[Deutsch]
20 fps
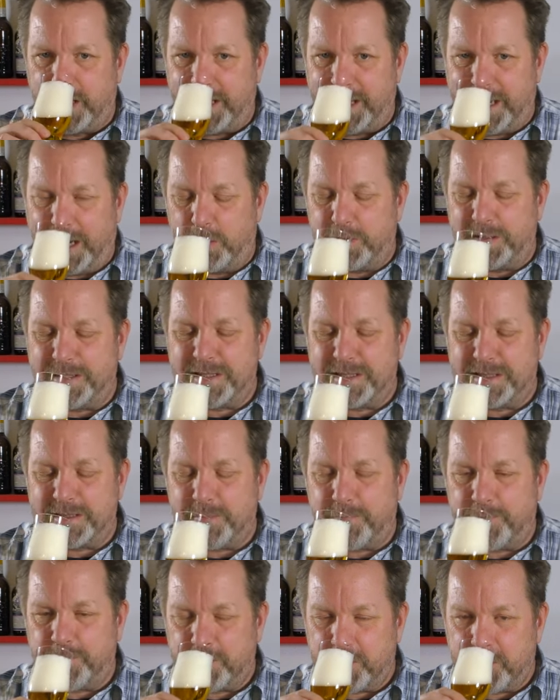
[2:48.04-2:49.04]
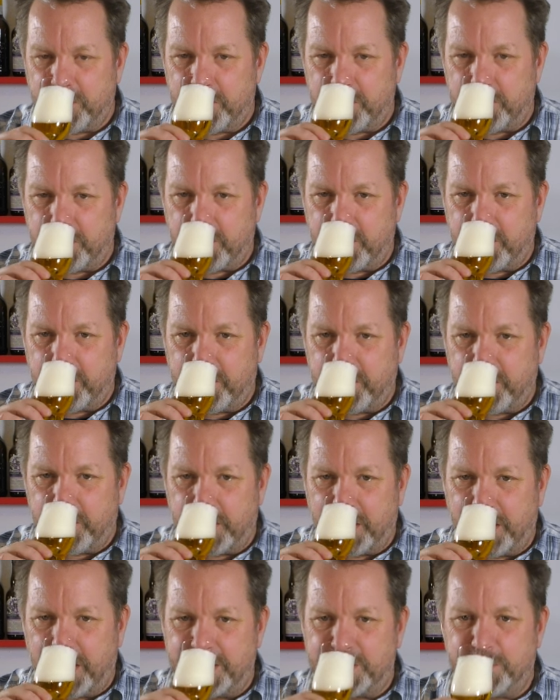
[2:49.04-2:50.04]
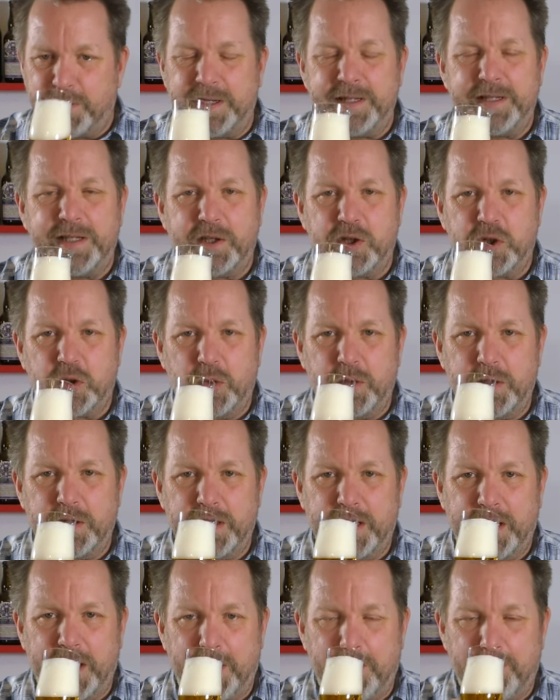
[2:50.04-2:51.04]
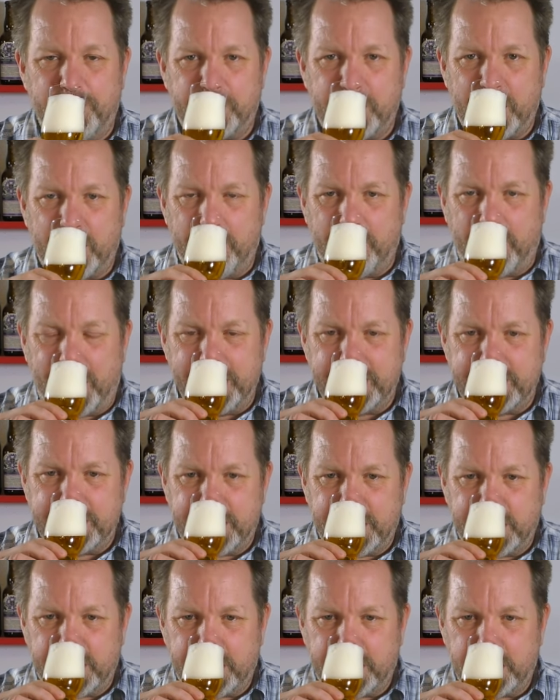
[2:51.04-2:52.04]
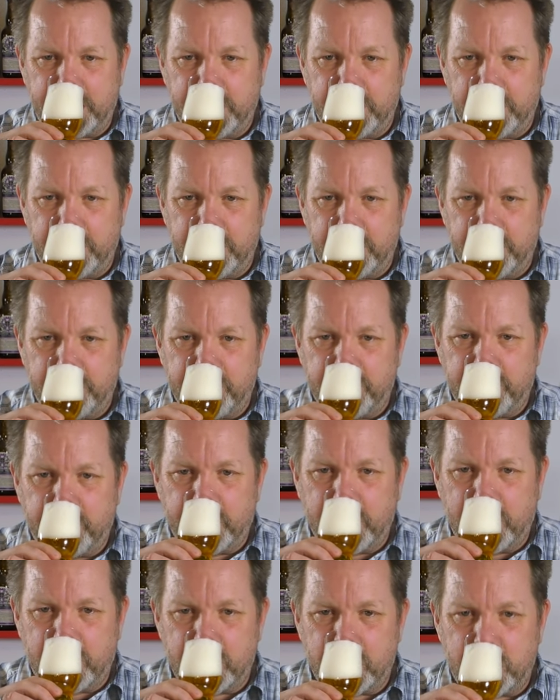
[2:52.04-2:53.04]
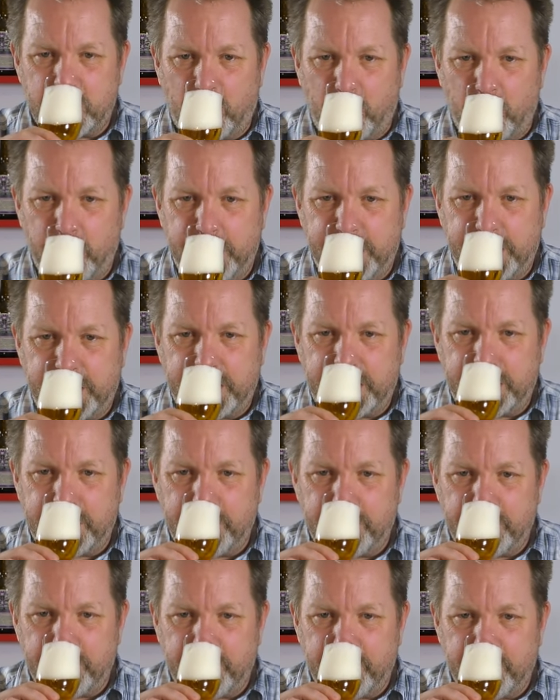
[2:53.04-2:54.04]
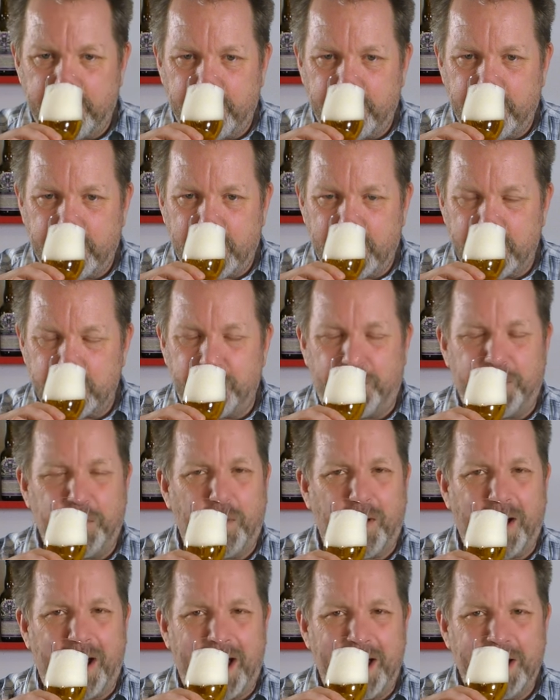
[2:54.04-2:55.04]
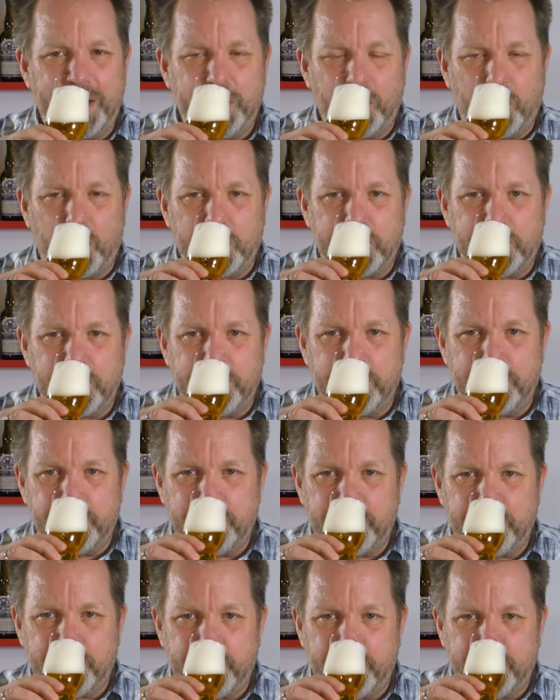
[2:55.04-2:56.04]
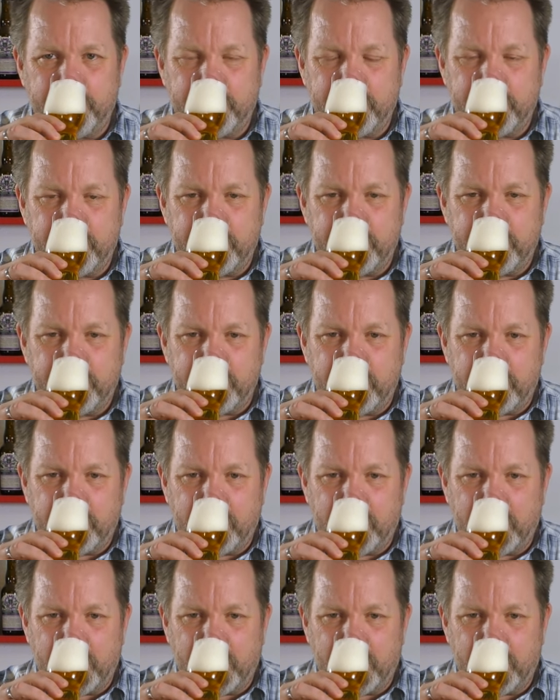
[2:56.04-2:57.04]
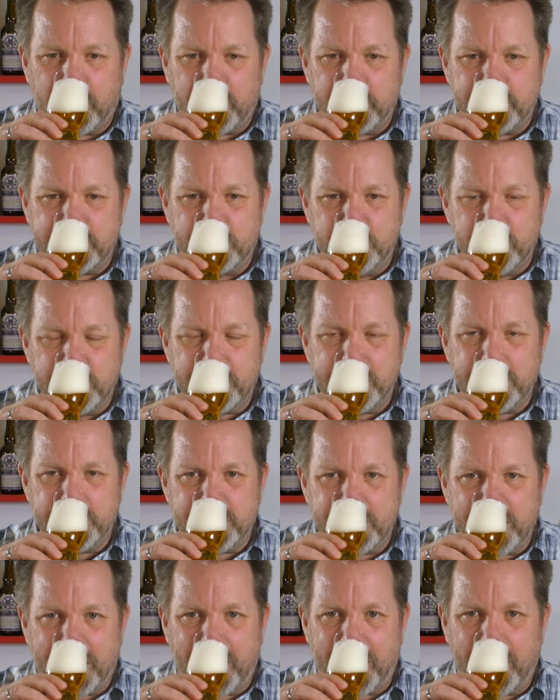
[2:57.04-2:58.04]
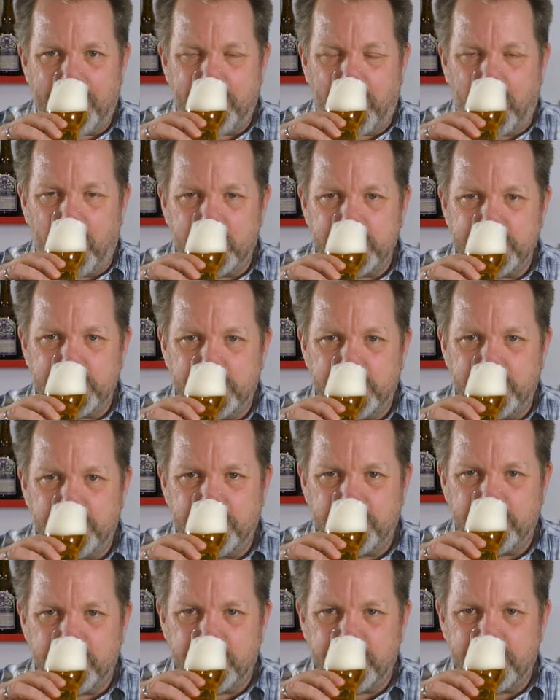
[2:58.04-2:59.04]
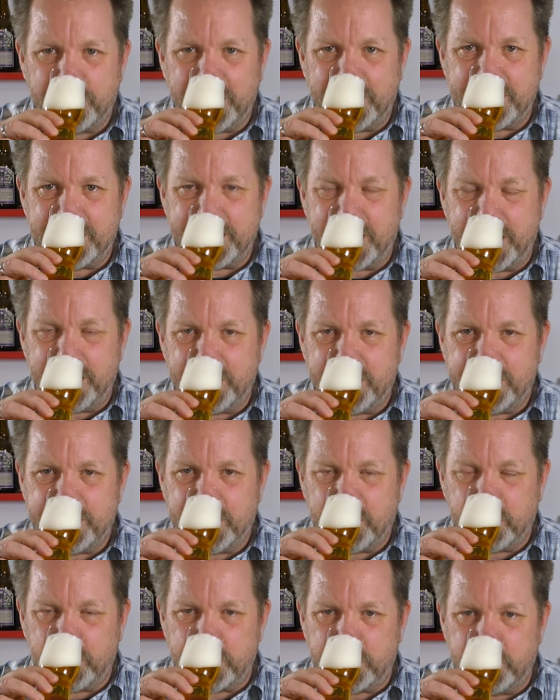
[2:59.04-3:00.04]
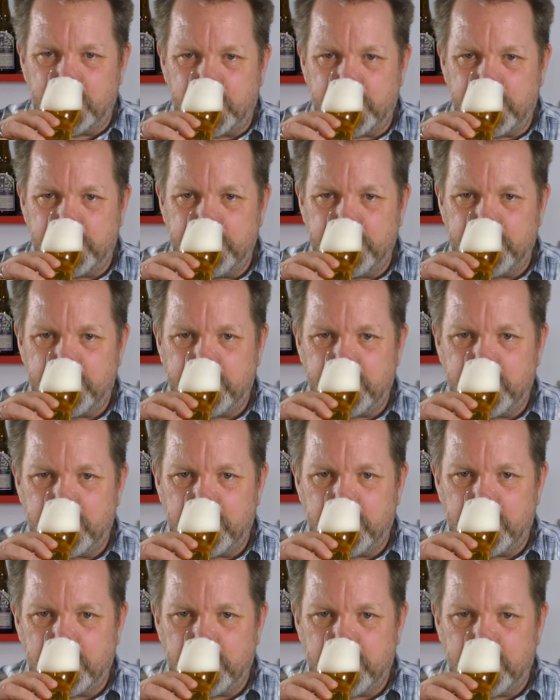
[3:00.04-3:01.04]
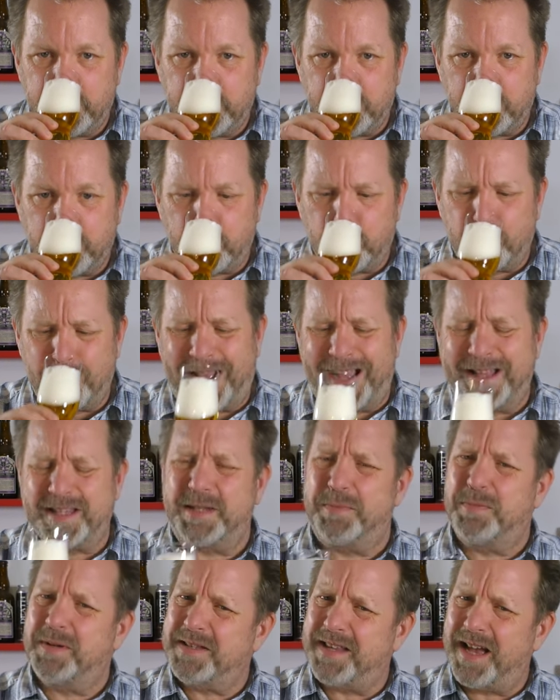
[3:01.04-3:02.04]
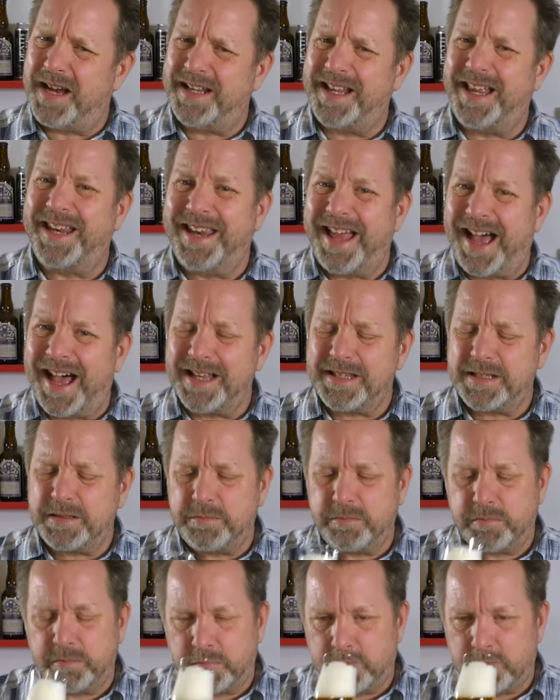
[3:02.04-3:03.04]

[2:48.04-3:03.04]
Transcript: Ja, und es ist so richtig schön ähm, malzig, strohig, so florale Noten, süßlich, aber auch so eine dezente Zitrusnote. Also ich muss sagen, in der Nase,